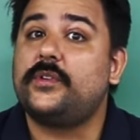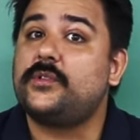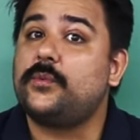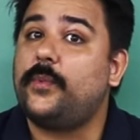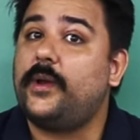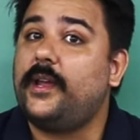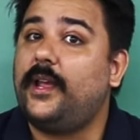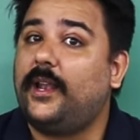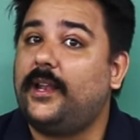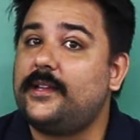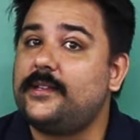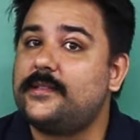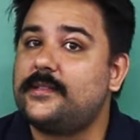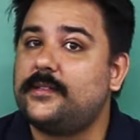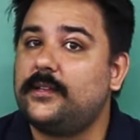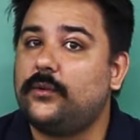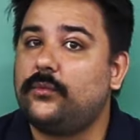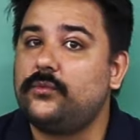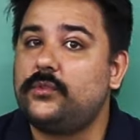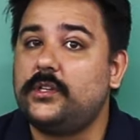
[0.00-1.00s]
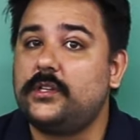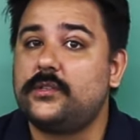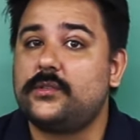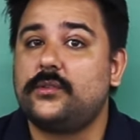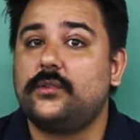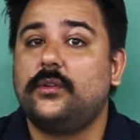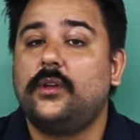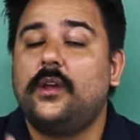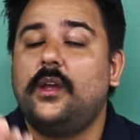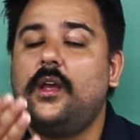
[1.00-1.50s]
fazer uma relação
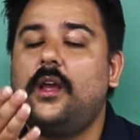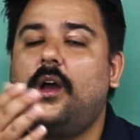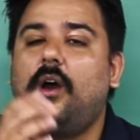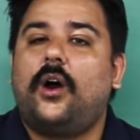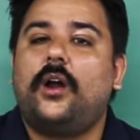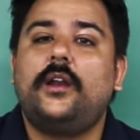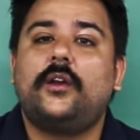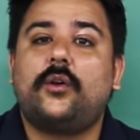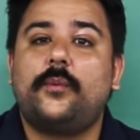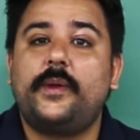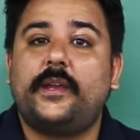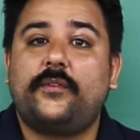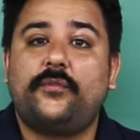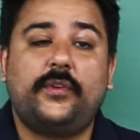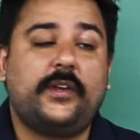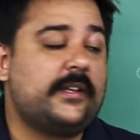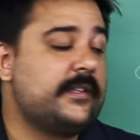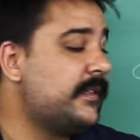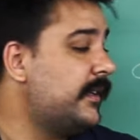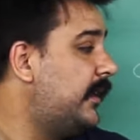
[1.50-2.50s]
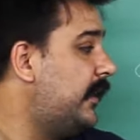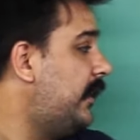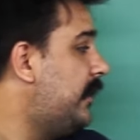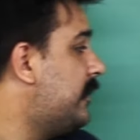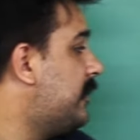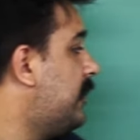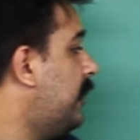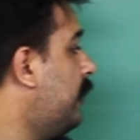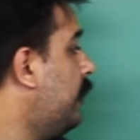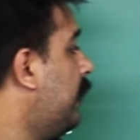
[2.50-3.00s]
disso. Olha como é que fica essa
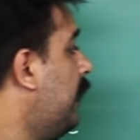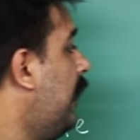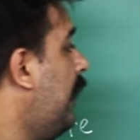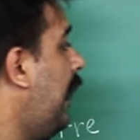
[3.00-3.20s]
relação.